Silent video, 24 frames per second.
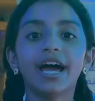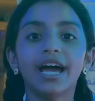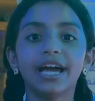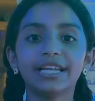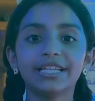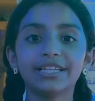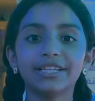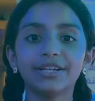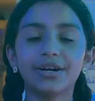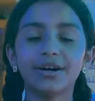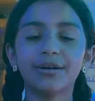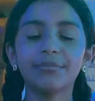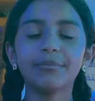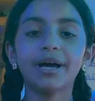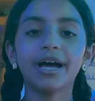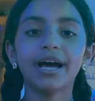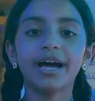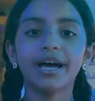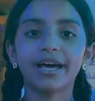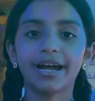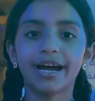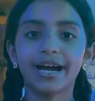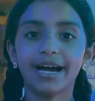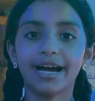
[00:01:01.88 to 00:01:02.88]
اليوم
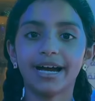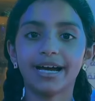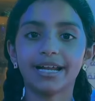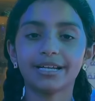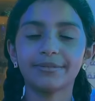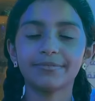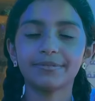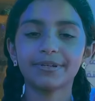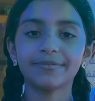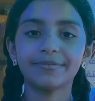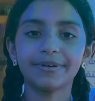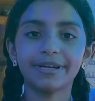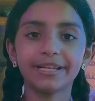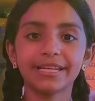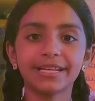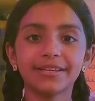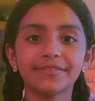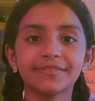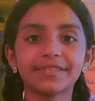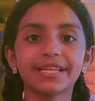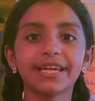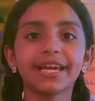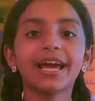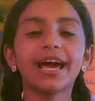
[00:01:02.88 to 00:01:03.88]
راح أعرفكم عن
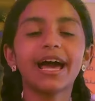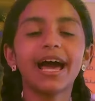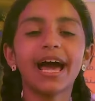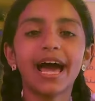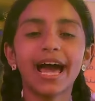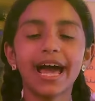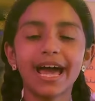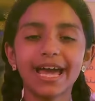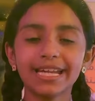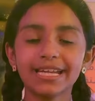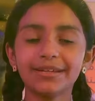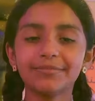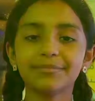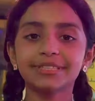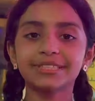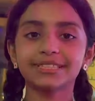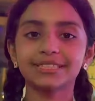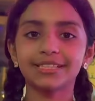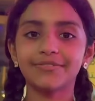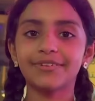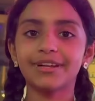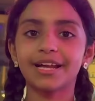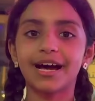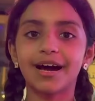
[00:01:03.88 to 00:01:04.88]
نفسي أنا من
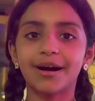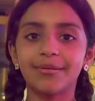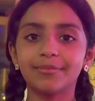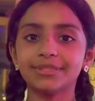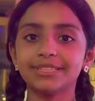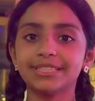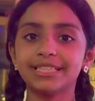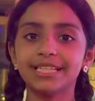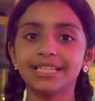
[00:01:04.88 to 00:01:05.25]
صف الخامس